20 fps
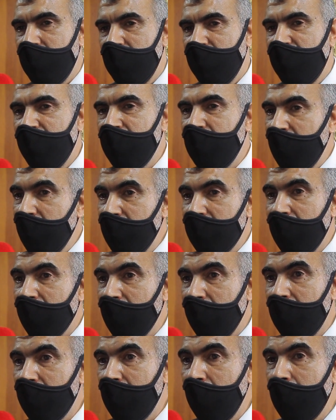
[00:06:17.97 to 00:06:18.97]
في هذا
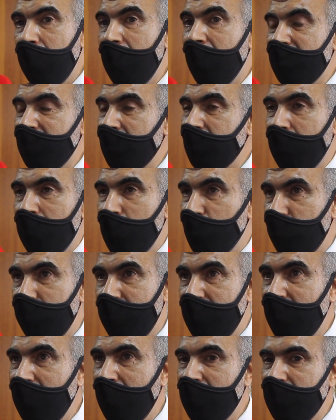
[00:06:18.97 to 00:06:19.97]
الاطار هذا خاصه
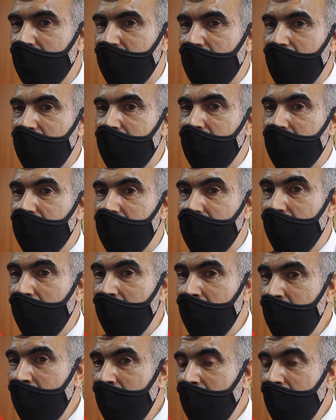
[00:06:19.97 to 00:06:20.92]
الجمعيات الرياضيه